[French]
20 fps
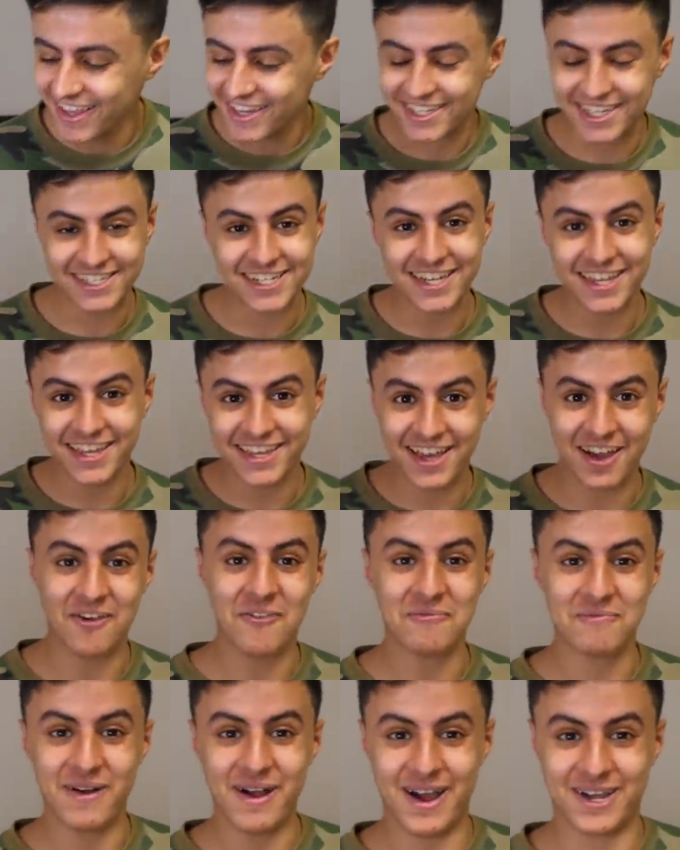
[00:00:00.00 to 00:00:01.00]
J'ai acheté des
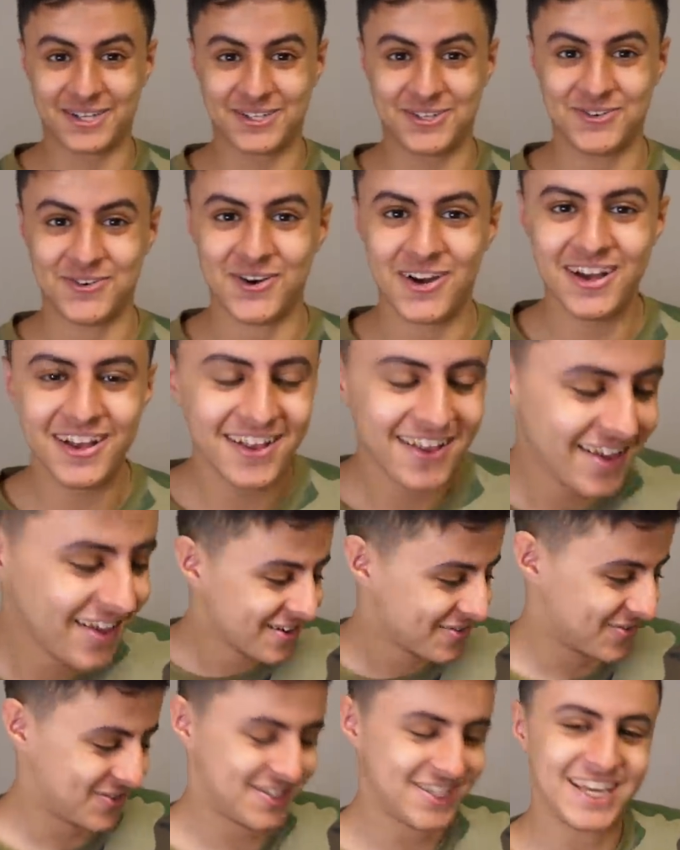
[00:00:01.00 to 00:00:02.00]
carambars, tu vois.
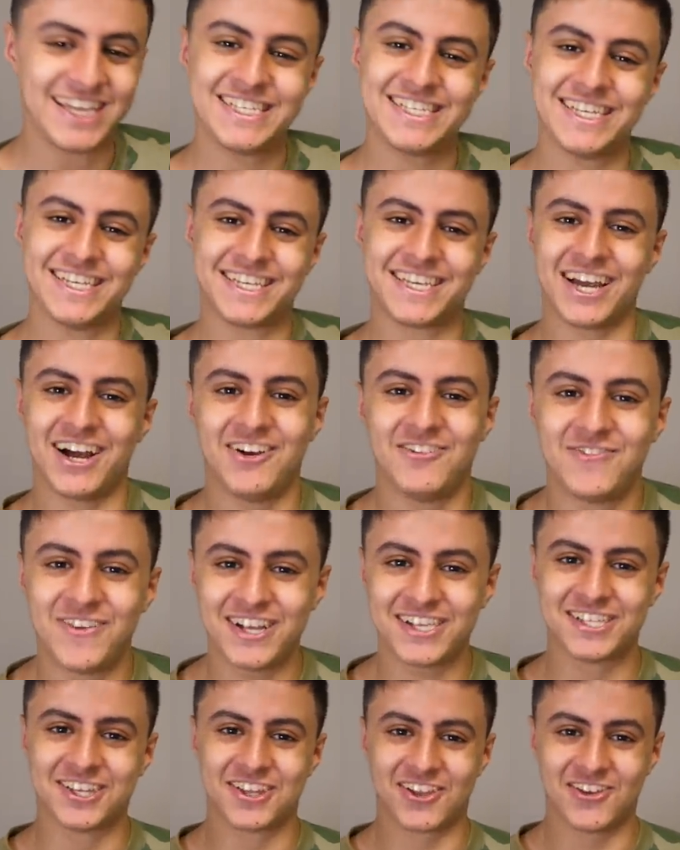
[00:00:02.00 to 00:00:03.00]
Je me dis, vas-y, les
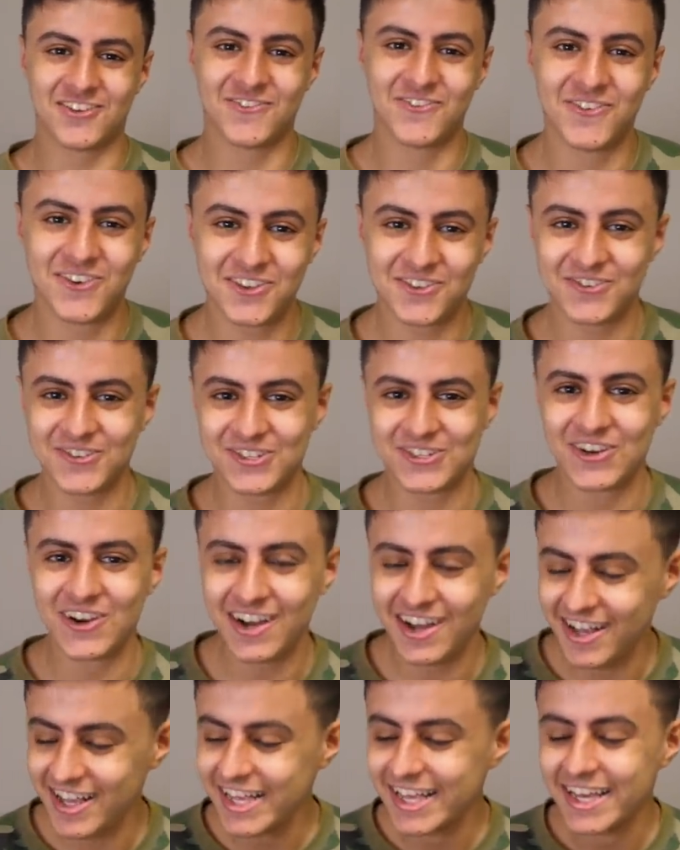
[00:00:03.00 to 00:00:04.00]
carambars, c'est trop bon et tout, tu
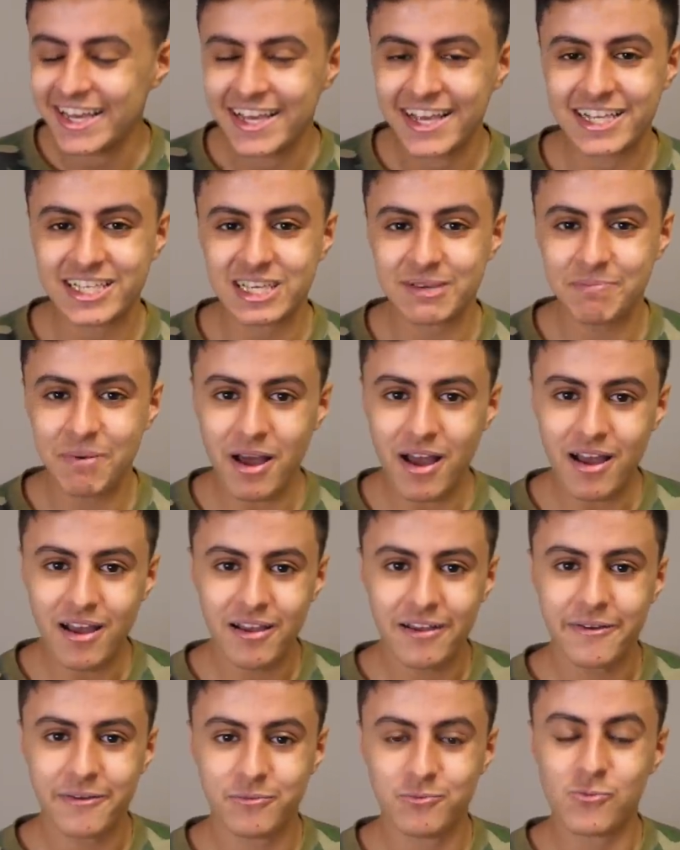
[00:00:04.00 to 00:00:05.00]
vois. Et c'est
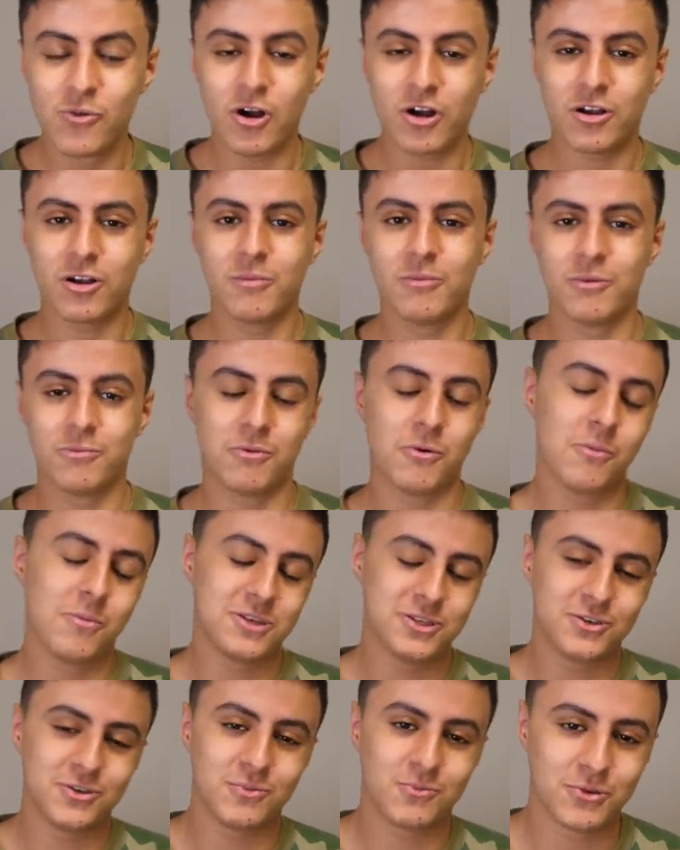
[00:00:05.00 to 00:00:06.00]
pas moi comme. Bon, bah,
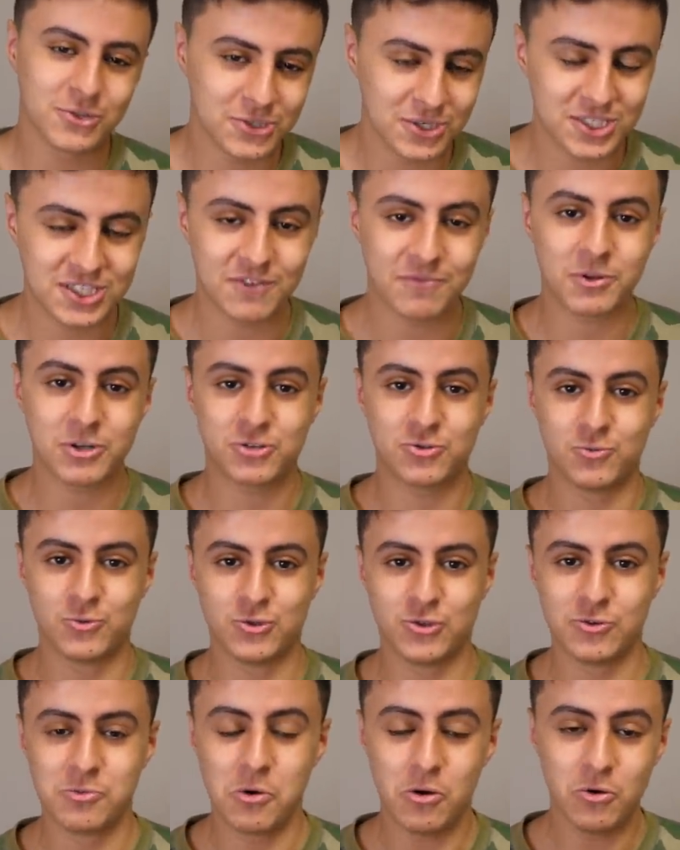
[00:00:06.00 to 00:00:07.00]
pour ceux qui savent pas, je suis
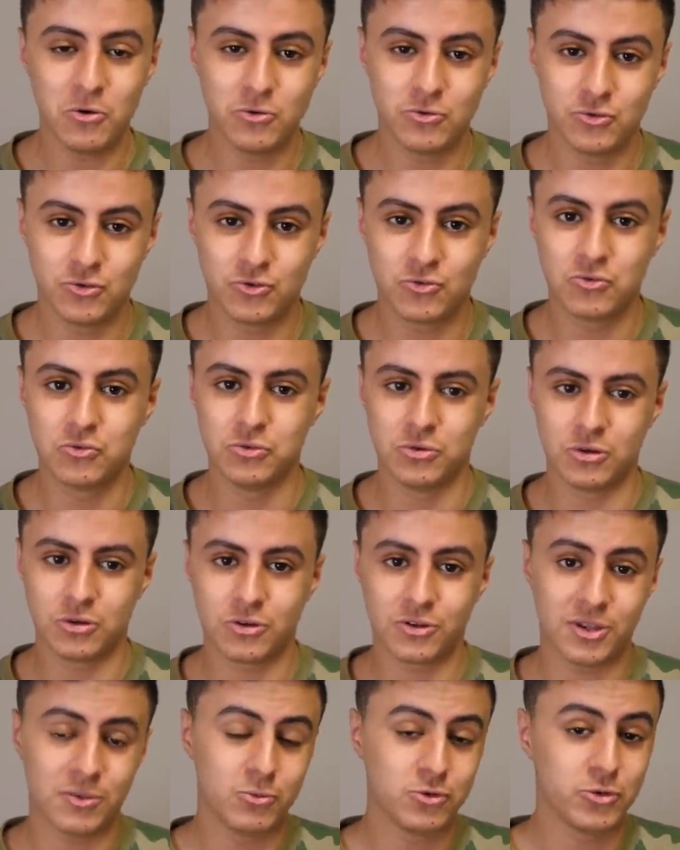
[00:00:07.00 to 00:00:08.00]
musulman. Du coup, euh,
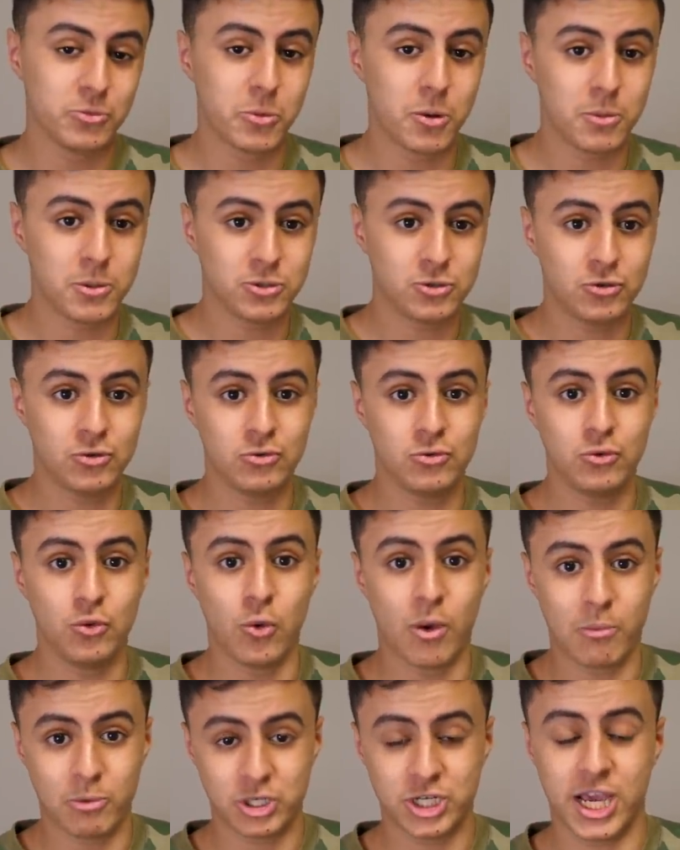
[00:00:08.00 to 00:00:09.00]
quand t'es musulman, bah, tu
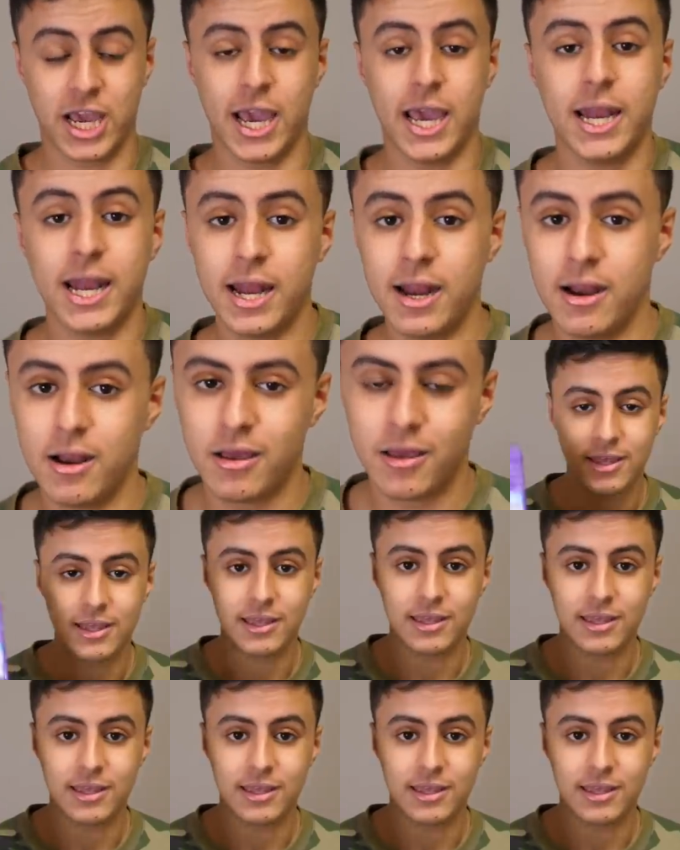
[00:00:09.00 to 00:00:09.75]
dois manger halal.